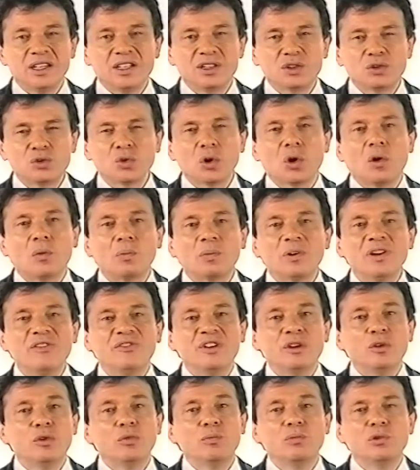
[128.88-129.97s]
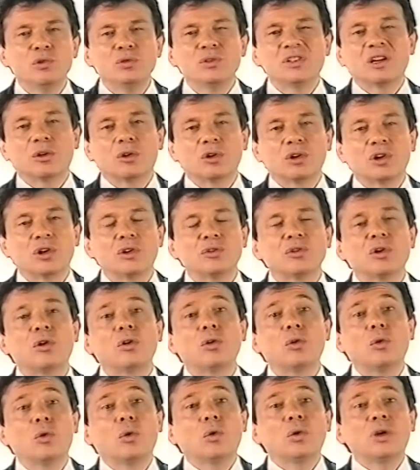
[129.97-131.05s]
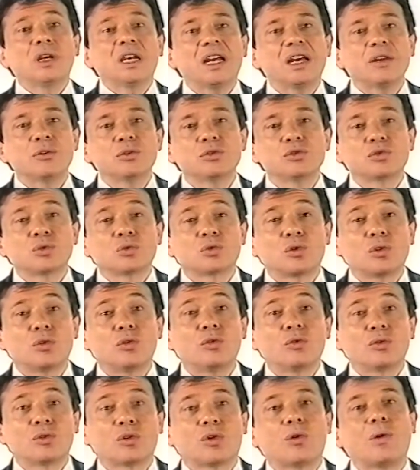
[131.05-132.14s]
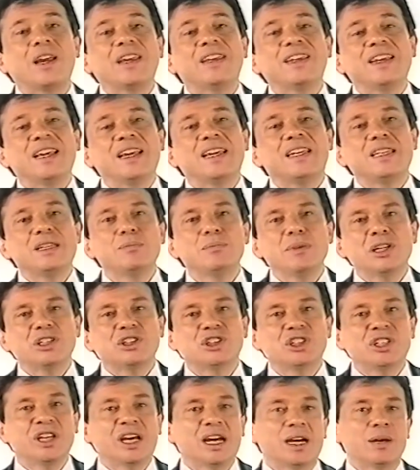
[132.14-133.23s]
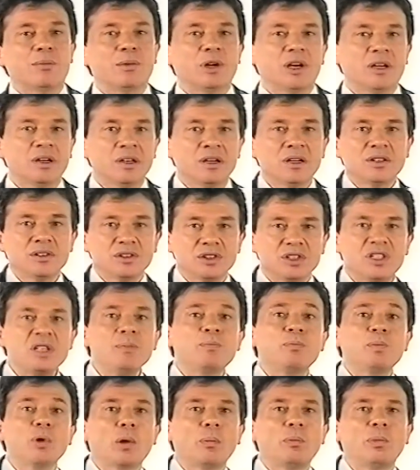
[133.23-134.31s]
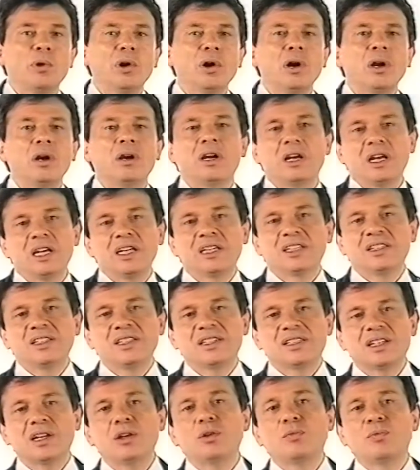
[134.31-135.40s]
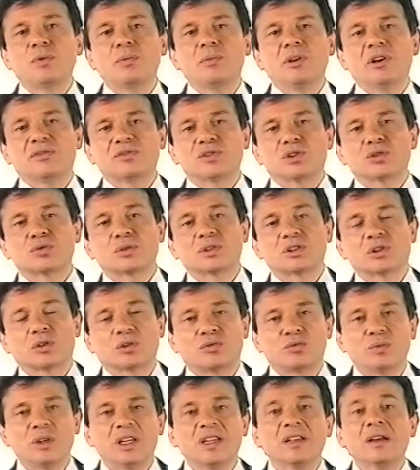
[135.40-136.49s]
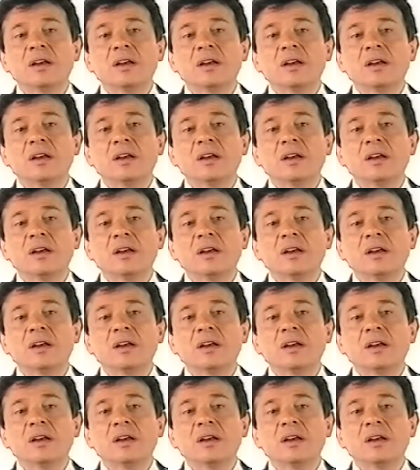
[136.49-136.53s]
ils suramplifient le blues et le rock'n'roll au-delà de son que l'on croyait imaginable. Deep Purple existait depuis 1968.